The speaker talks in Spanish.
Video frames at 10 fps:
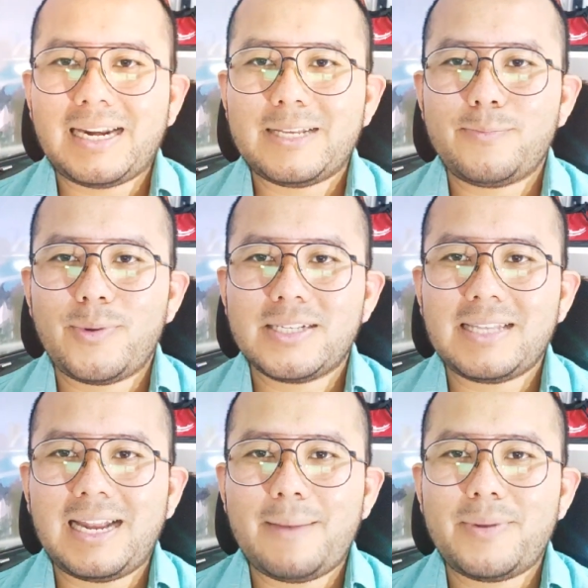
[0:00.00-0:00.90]
en
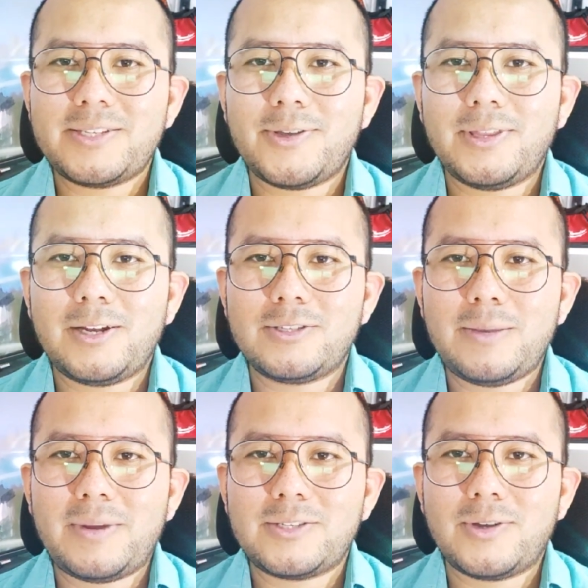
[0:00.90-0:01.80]
respuesta a la presión de los
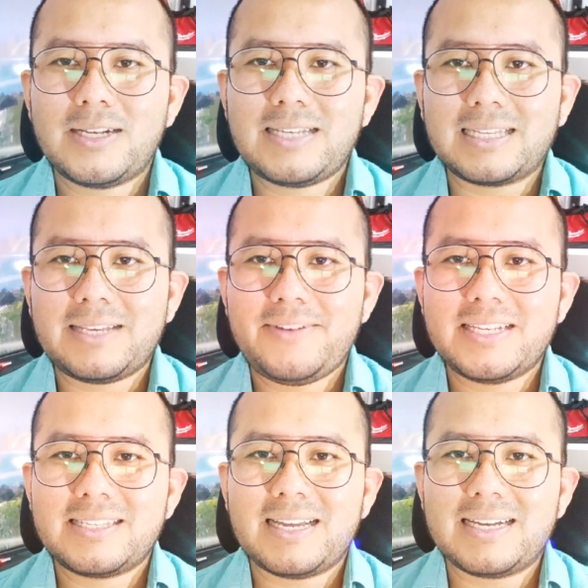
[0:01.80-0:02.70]
inversores
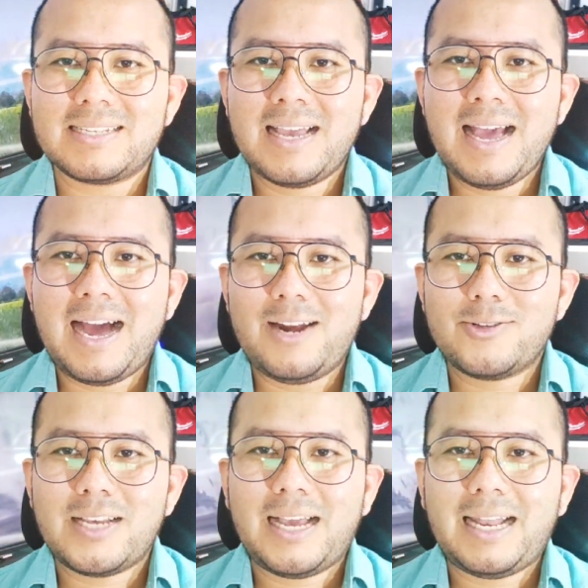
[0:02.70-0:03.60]
activistas. A
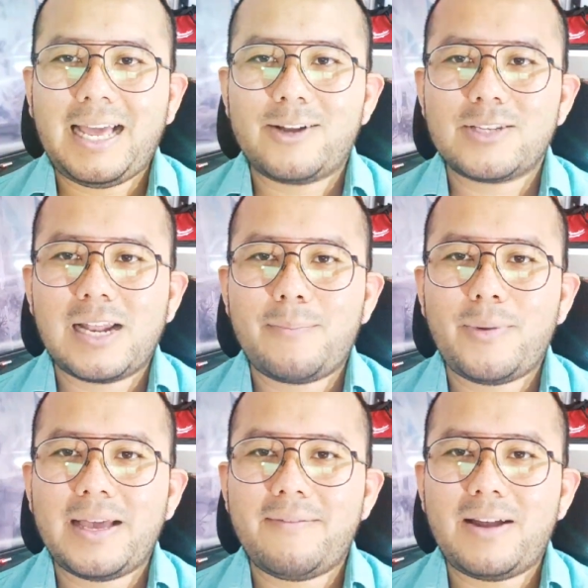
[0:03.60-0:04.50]
los ingenieros se les
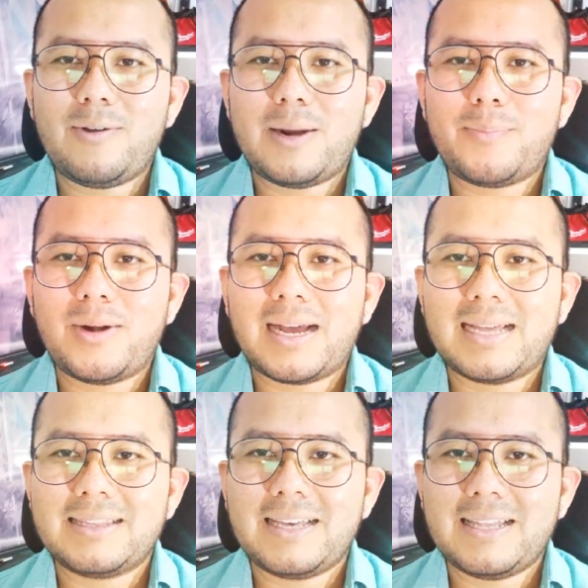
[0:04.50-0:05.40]
puede evaluar por la
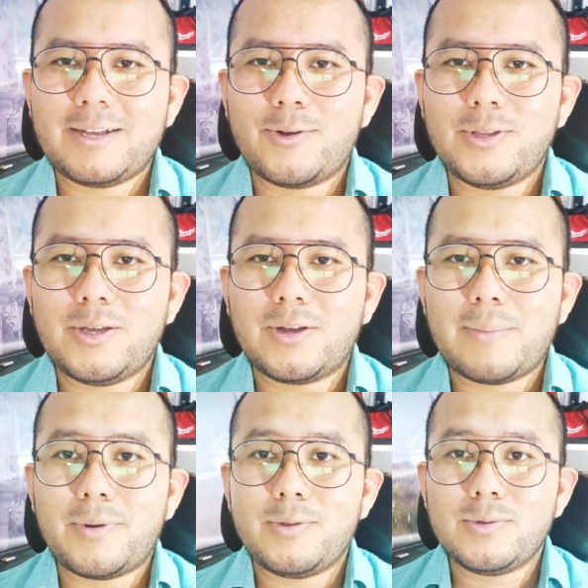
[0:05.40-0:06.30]
cantidad de código que
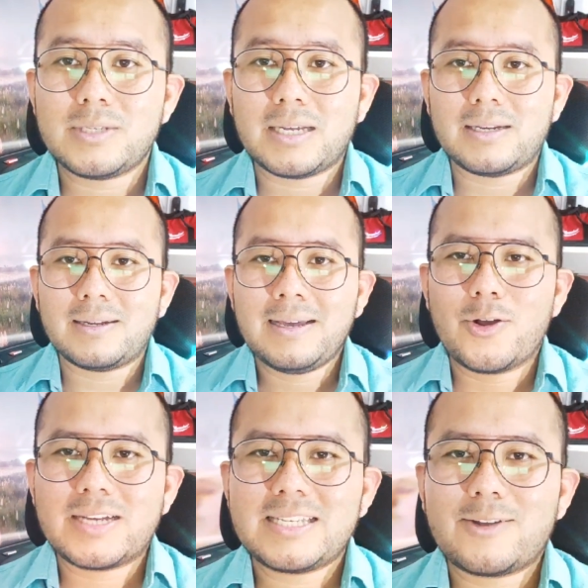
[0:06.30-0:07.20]
producen,
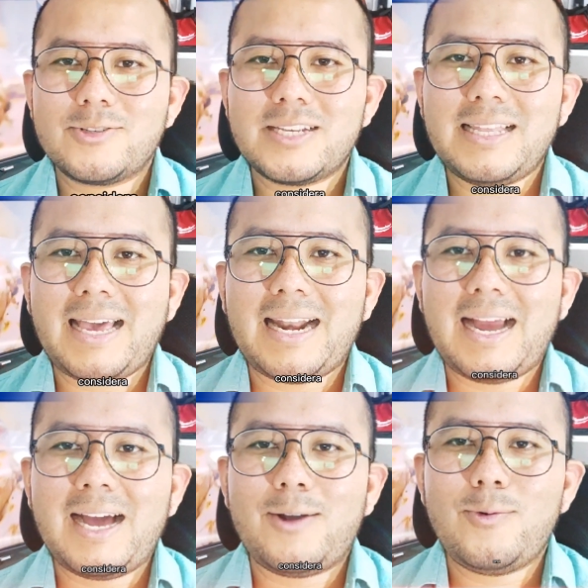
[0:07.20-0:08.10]
lo que se
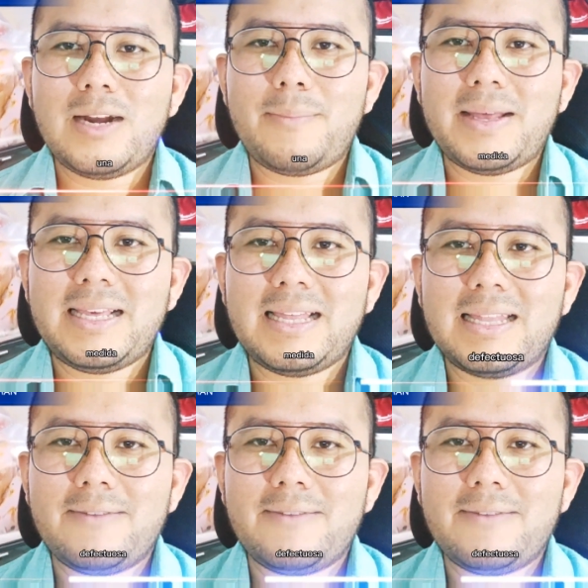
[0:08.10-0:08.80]
considera una medida